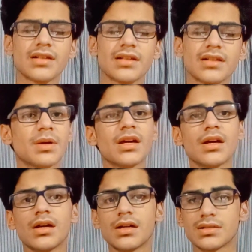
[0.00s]
में
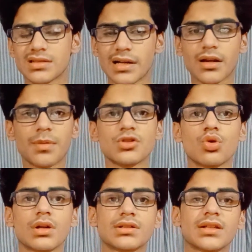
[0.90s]
सेंटर पंच होल के
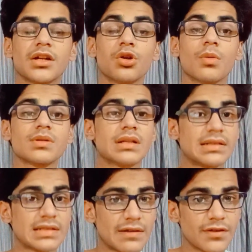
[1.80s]
साथ थर्टी टू पिक्सल की
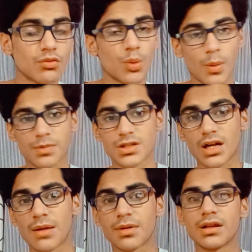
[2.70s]
सेल्फी वो अच्छा काम कर
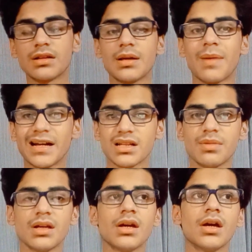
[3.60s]
देती है बैटरी भी
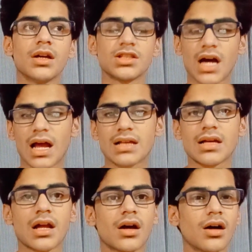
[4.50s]
चार
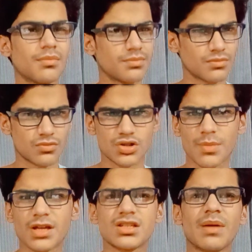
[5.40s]
हज़ार कुछ एम की
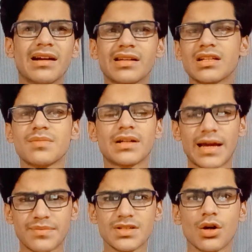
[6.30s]
बैटरी है इसमें टाइप सी
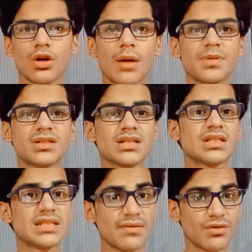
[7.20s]
और यहाँ पे सिक्सटी सेवन
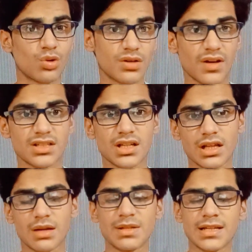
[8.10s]
वोट की फास्ट चार्जिंग मिल
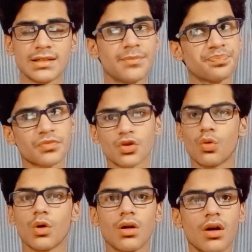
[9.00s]
जाती है ओवरऑल तो
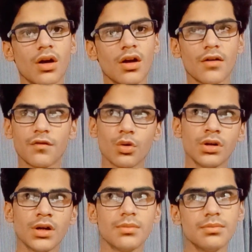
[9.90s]
फ़ोन
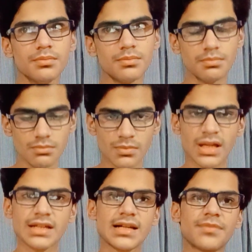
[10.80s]
मेरे हिसाब
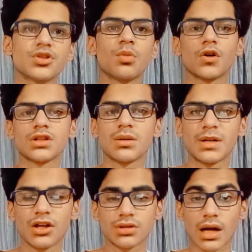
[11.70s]
से तो बहुत ज़्यादा बढ़िया और
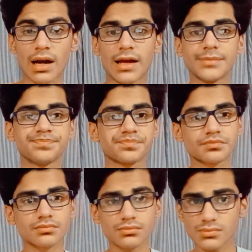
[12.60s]
तगड़ा है
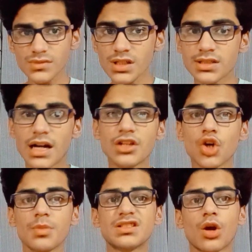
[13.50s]
साढ़े चौबीस
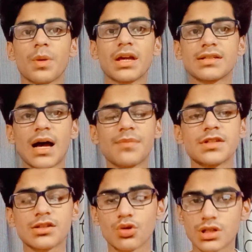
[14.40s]
हज़ार रुपये के हिसाब से
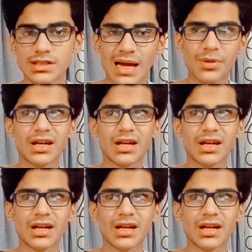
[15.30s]
क्योंकि स्नैपड्रैगन एट